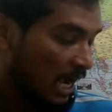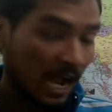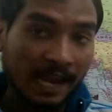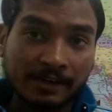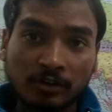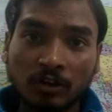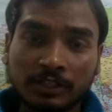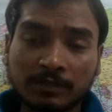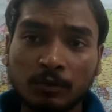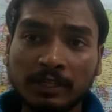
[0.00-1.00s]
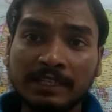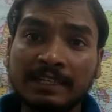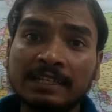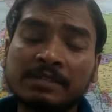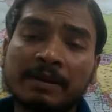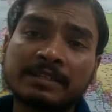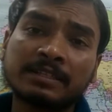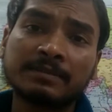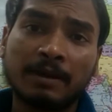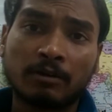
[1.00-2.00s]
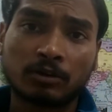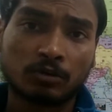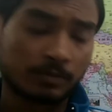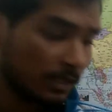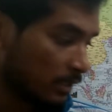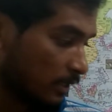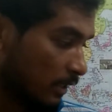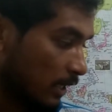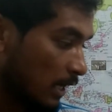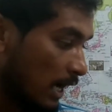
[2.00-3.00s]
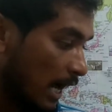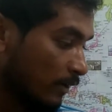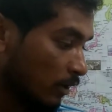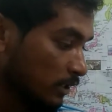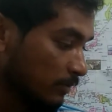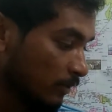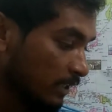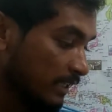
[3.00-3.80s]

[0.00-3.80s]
হাইড্রোলজির বই ইংলিশ ভার্সান কি ব্যবহার করবে হাইড্রোলজির বই